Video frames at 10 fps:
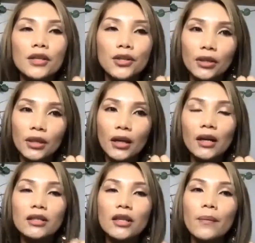dưỡng chất
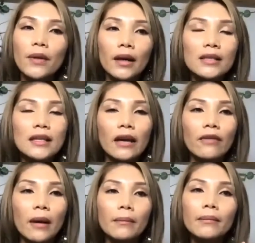ở trong những cái sản
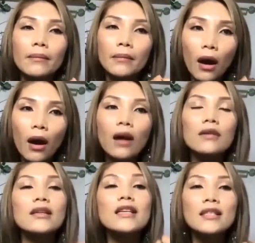phẩm đó
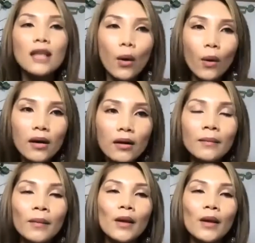đi sâu hơn